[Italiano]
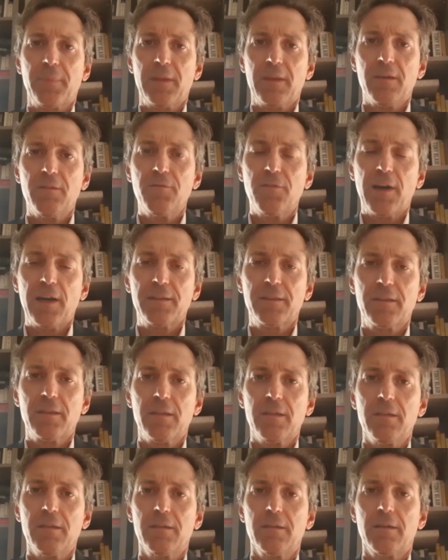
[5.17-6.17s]
i
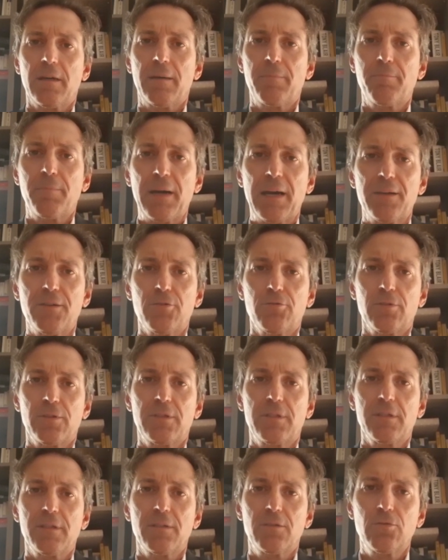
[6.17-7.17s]
fatti appaiono
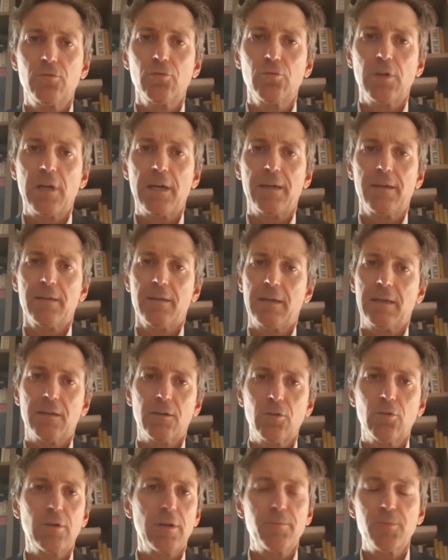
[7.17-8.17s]
addirittura
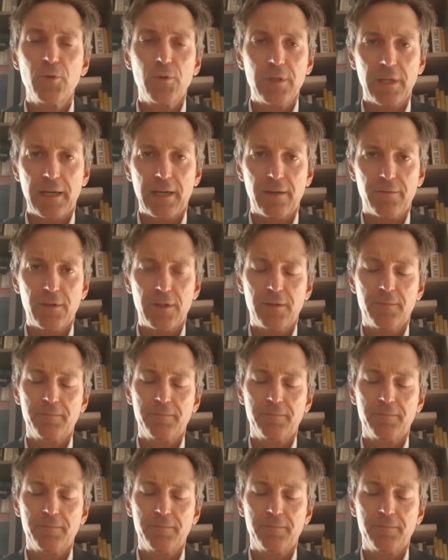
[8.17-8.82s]
ancora più gravi.